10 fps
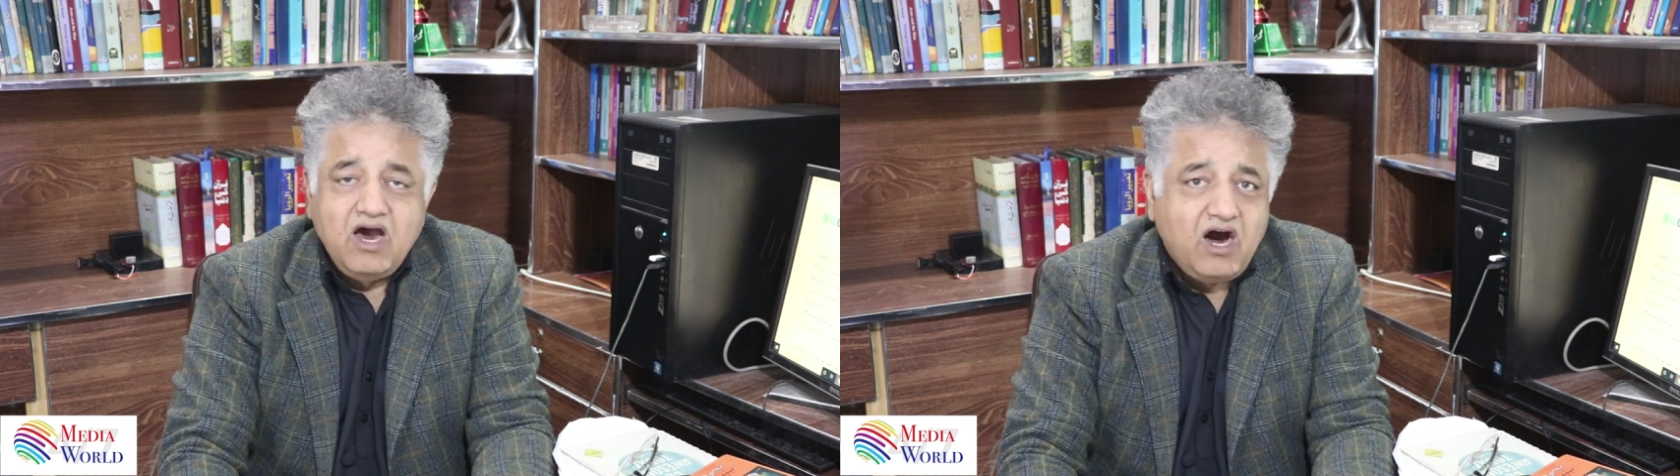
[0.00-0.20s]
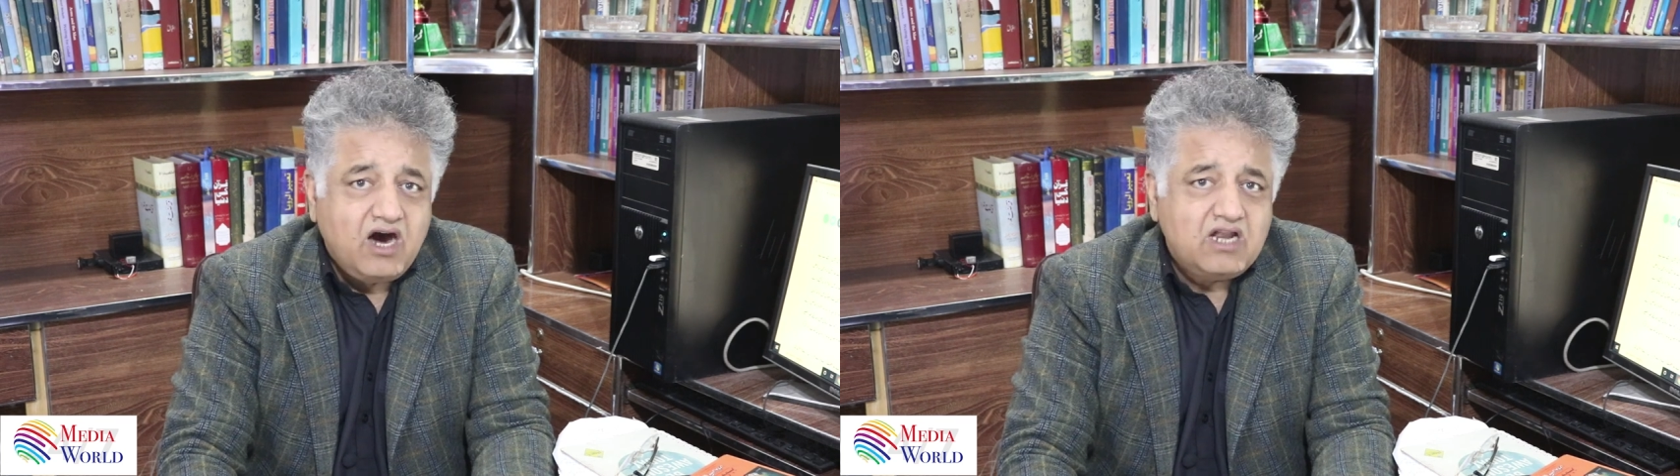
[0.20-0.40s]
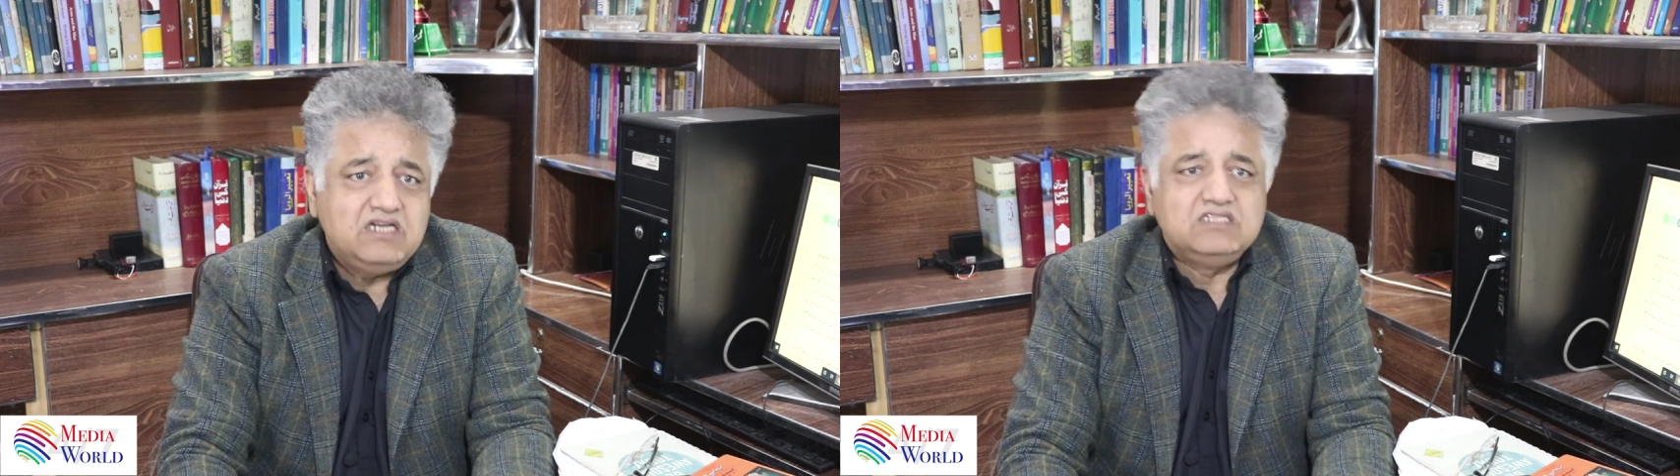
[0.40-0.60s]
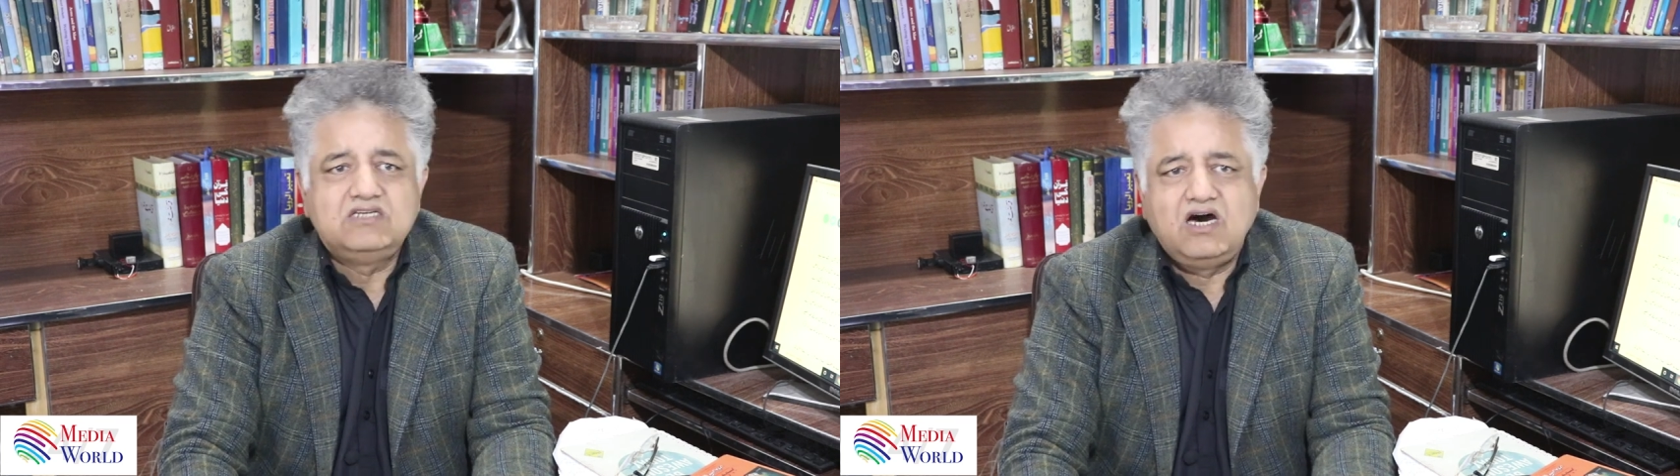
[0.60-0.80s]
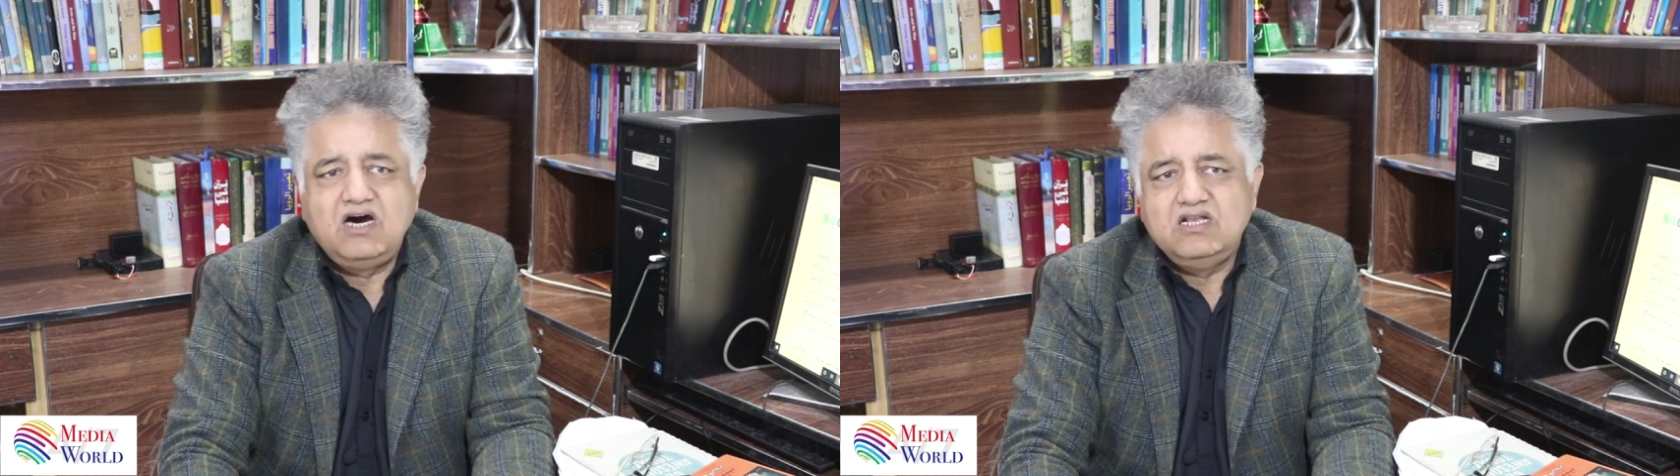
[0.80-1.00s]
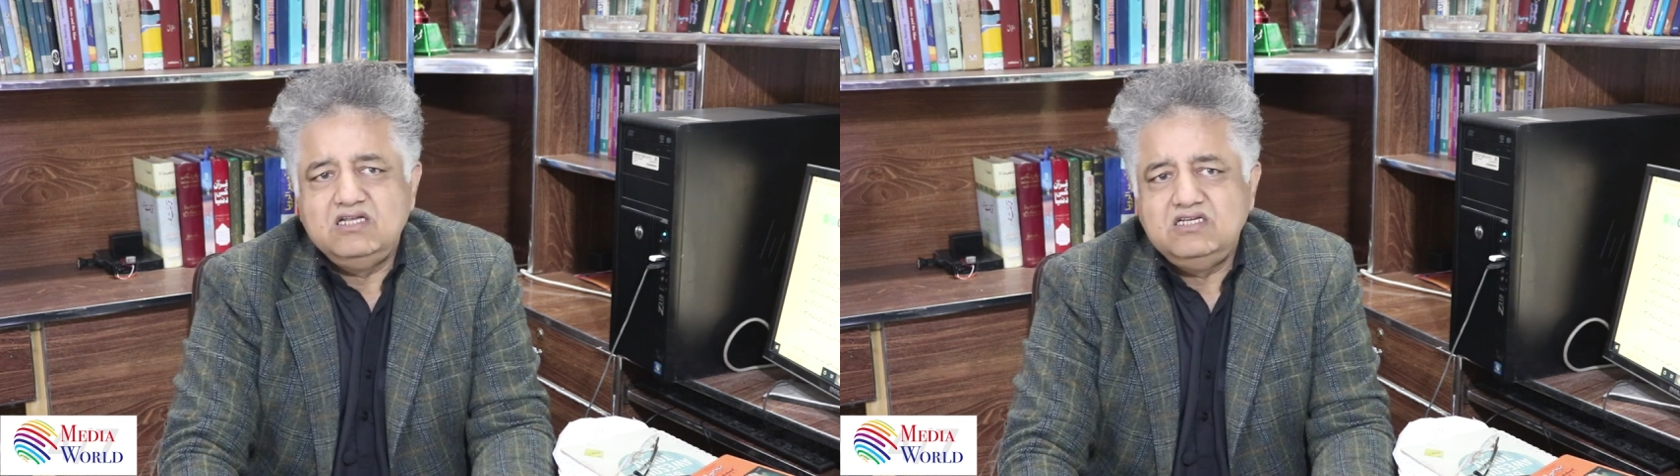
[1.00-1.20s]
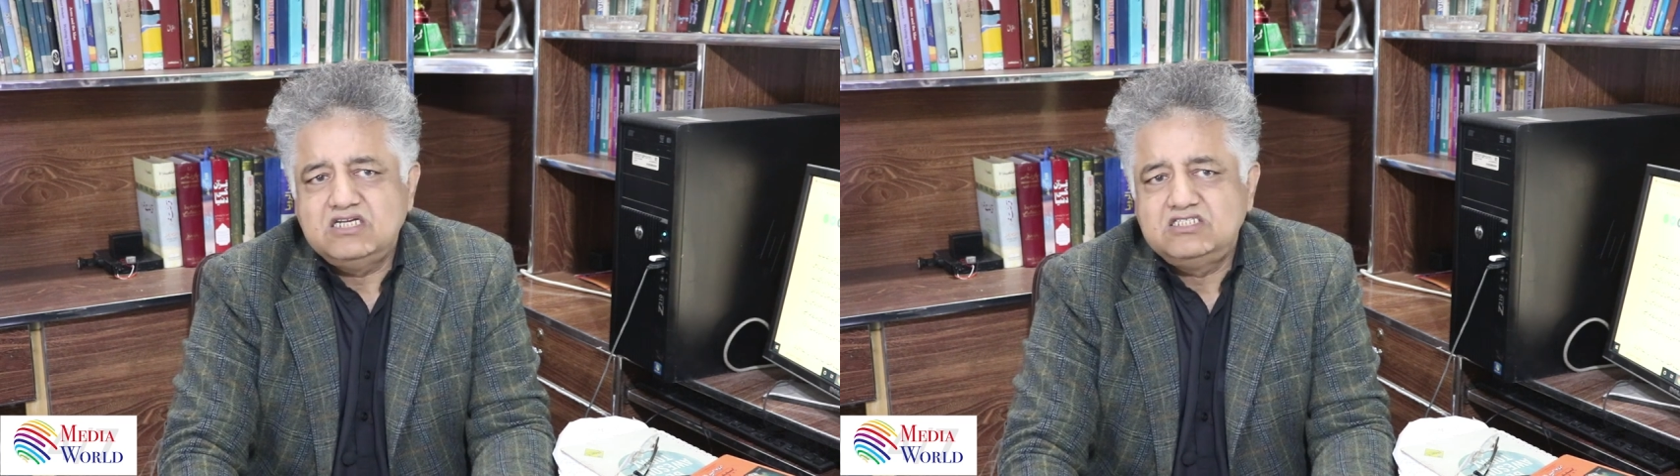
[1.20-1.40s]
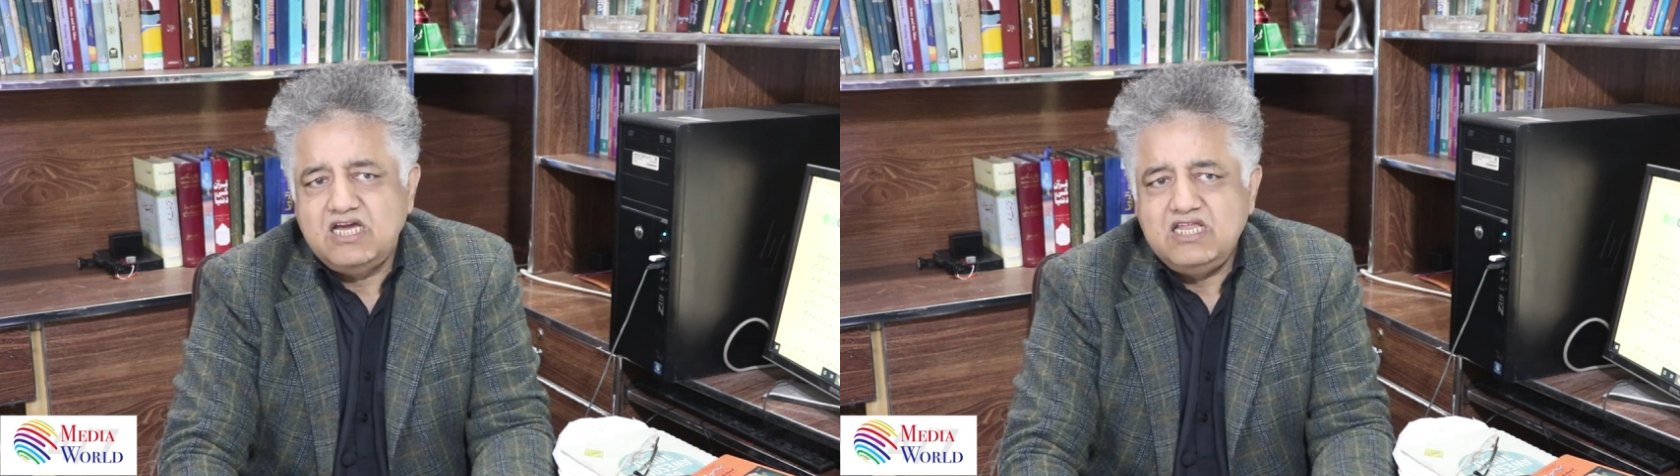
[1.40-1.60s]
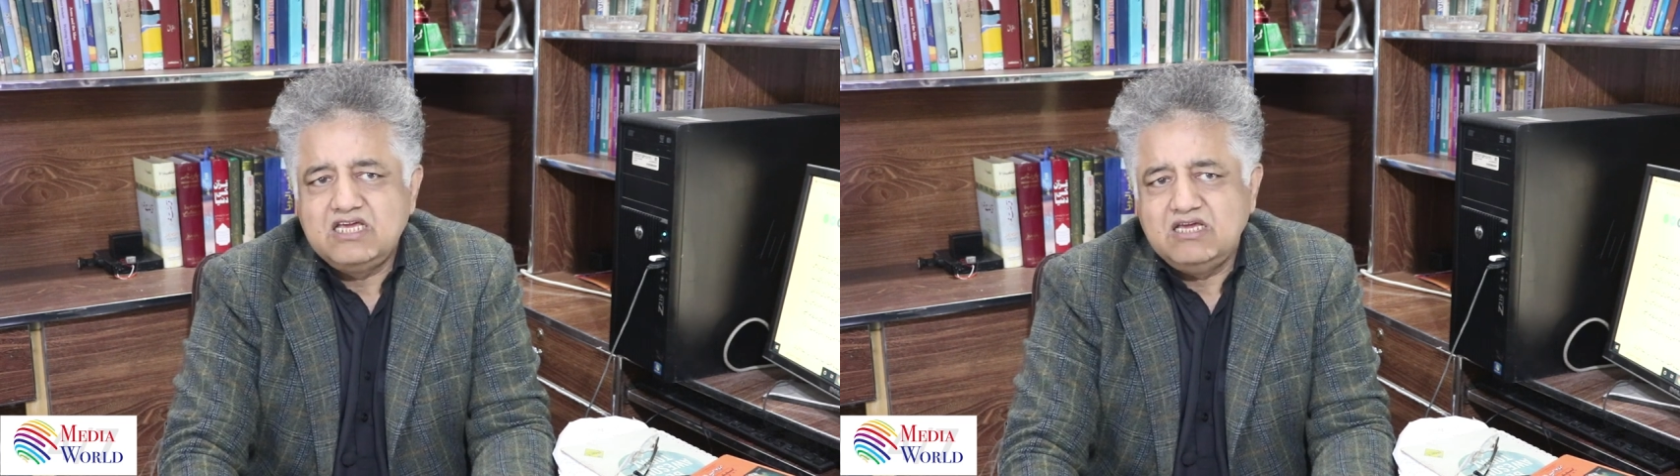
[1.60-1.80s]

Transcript: हर इंसान या शहरी